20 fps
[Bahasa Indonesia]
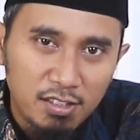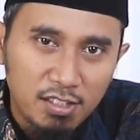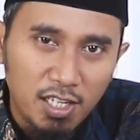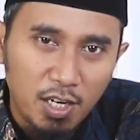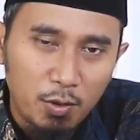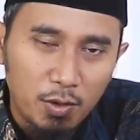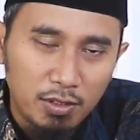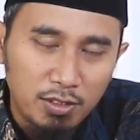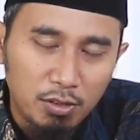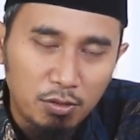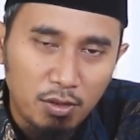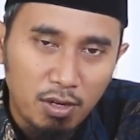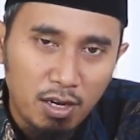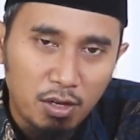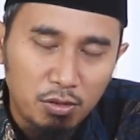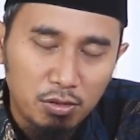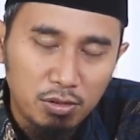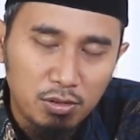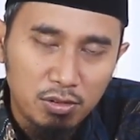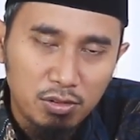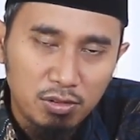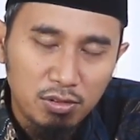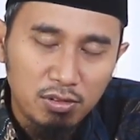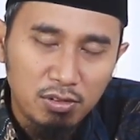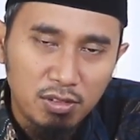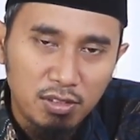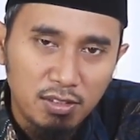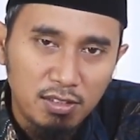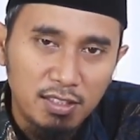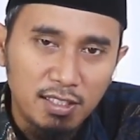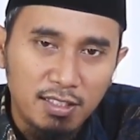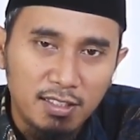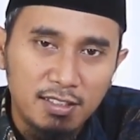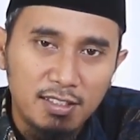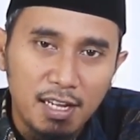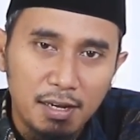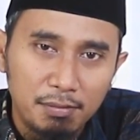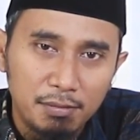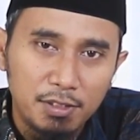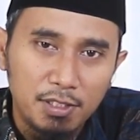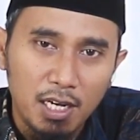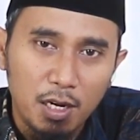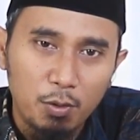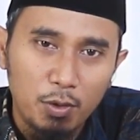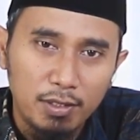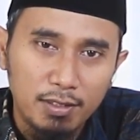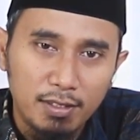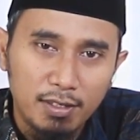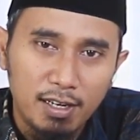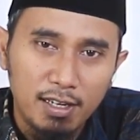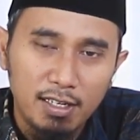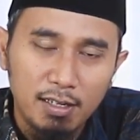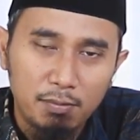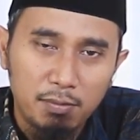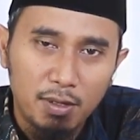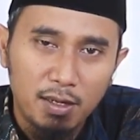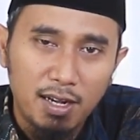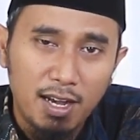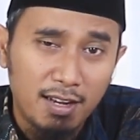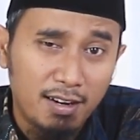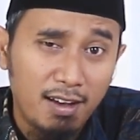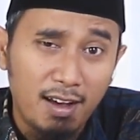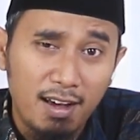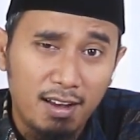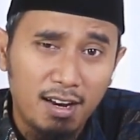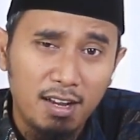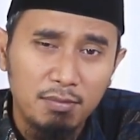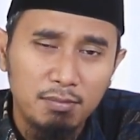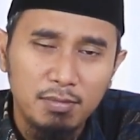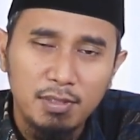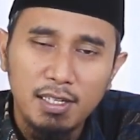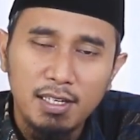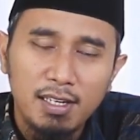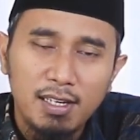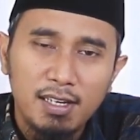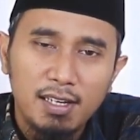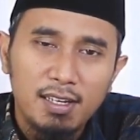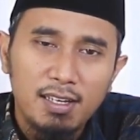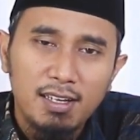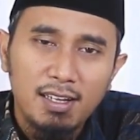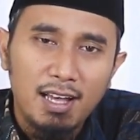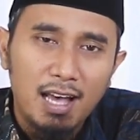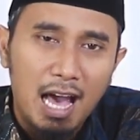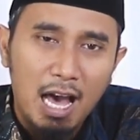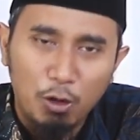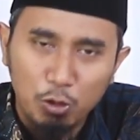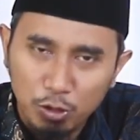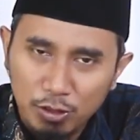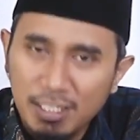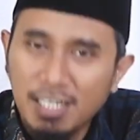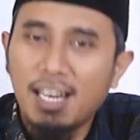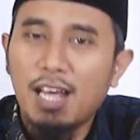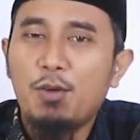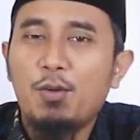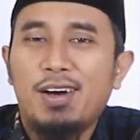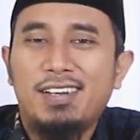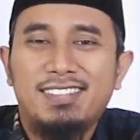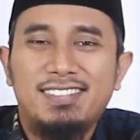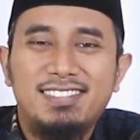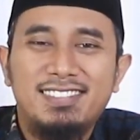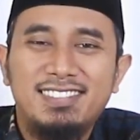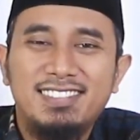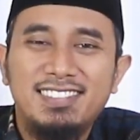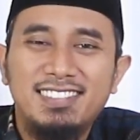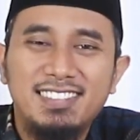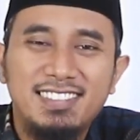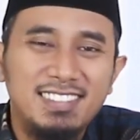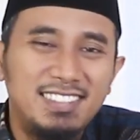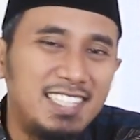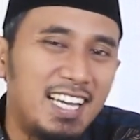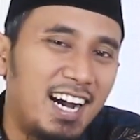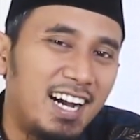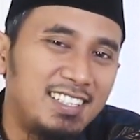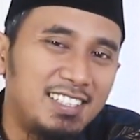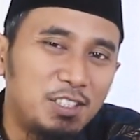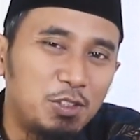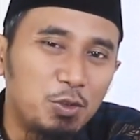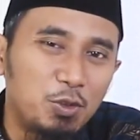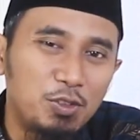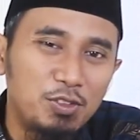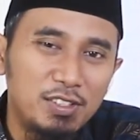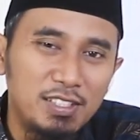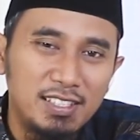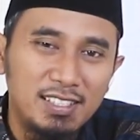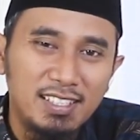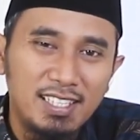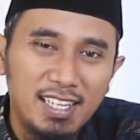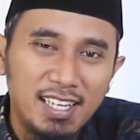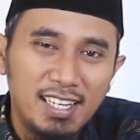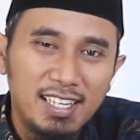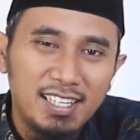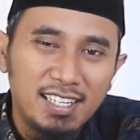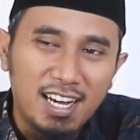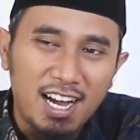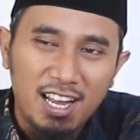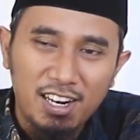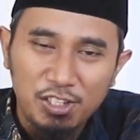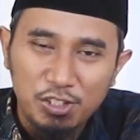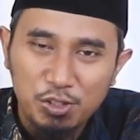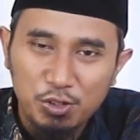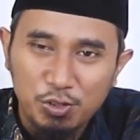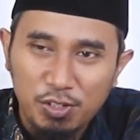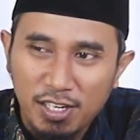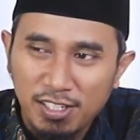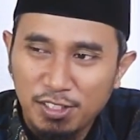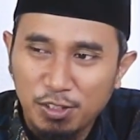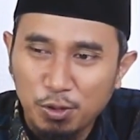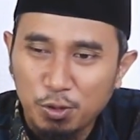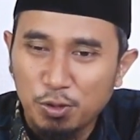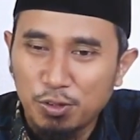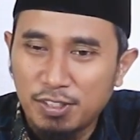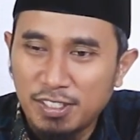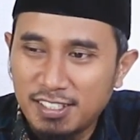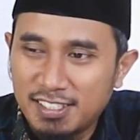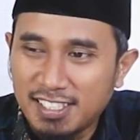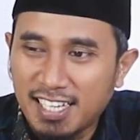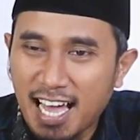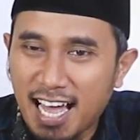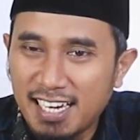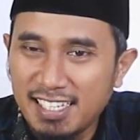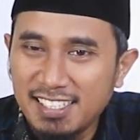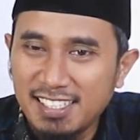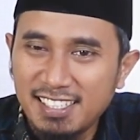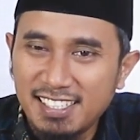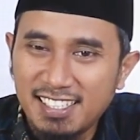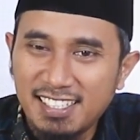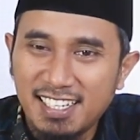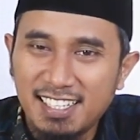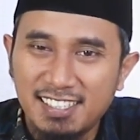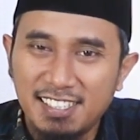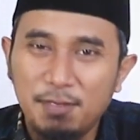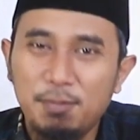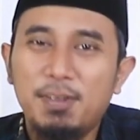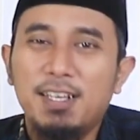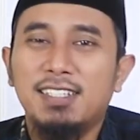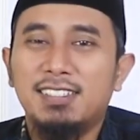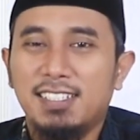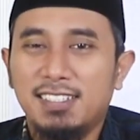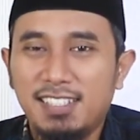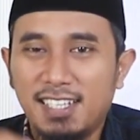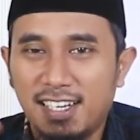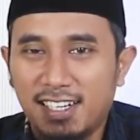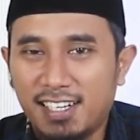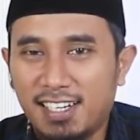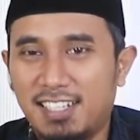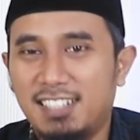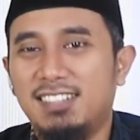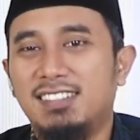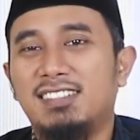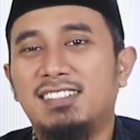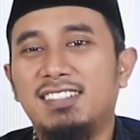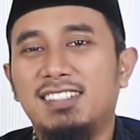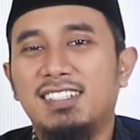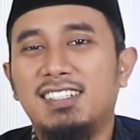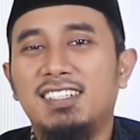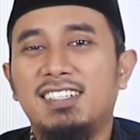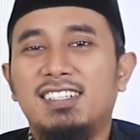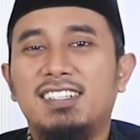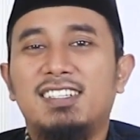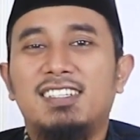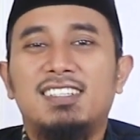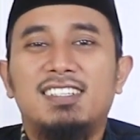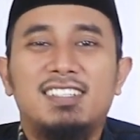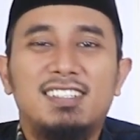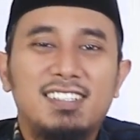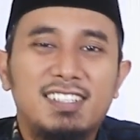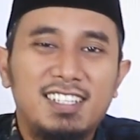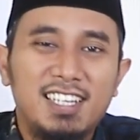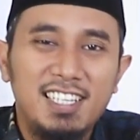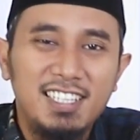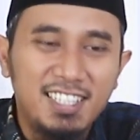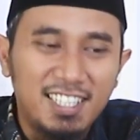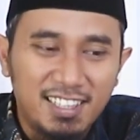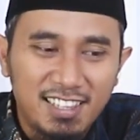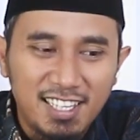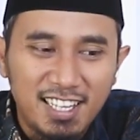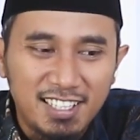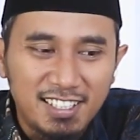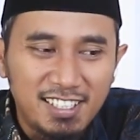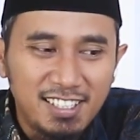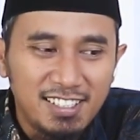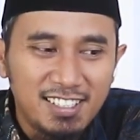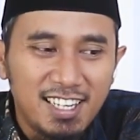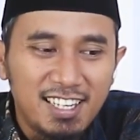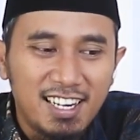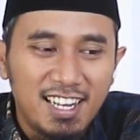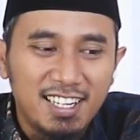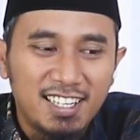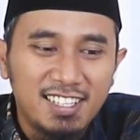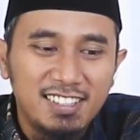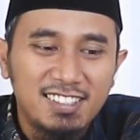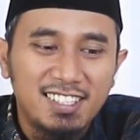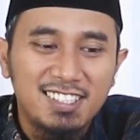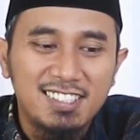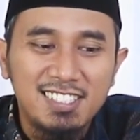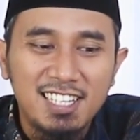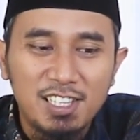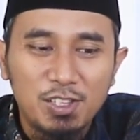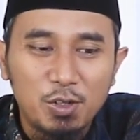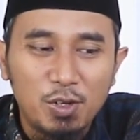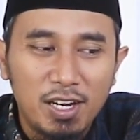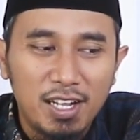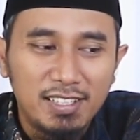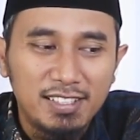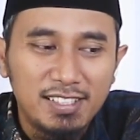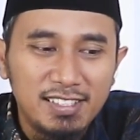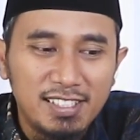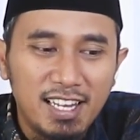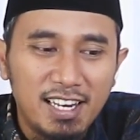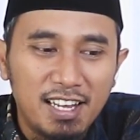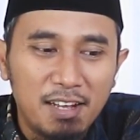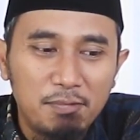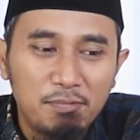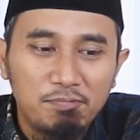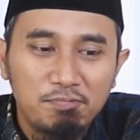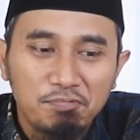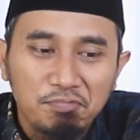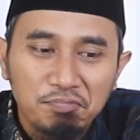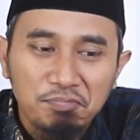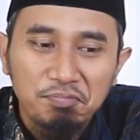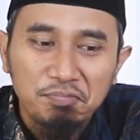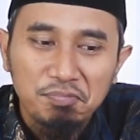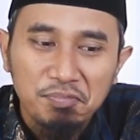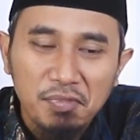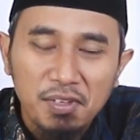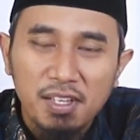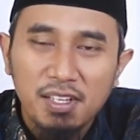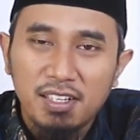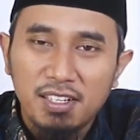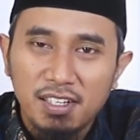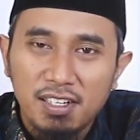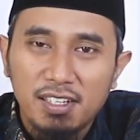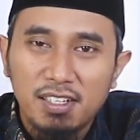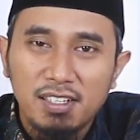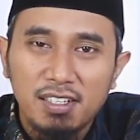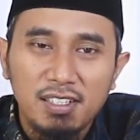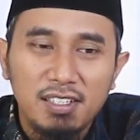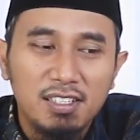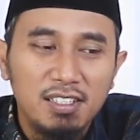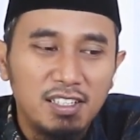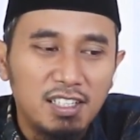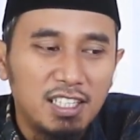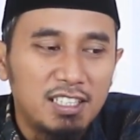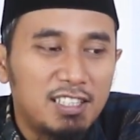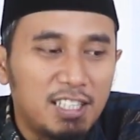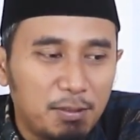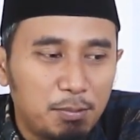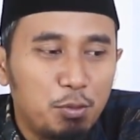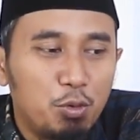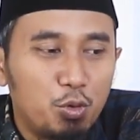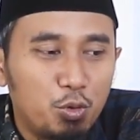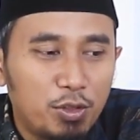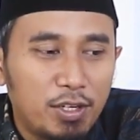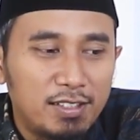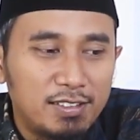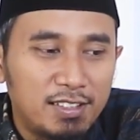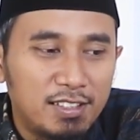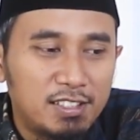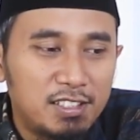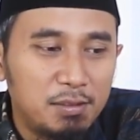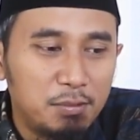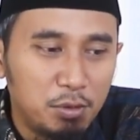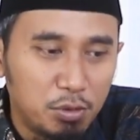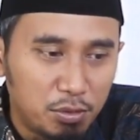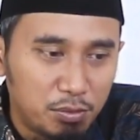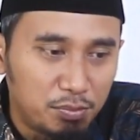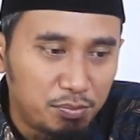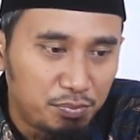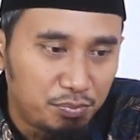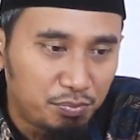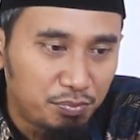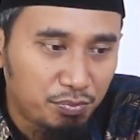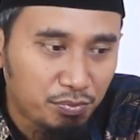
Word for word: Syahwat itu harus diredam. Syahwat terhadap perkara haram harus dilawan, jangan dituruti. Kalau sudah dituruti sekali, nanti biasanya akan keingat lagi dan akan terjatuh lagi dalam uh, keterpurukan tersebut.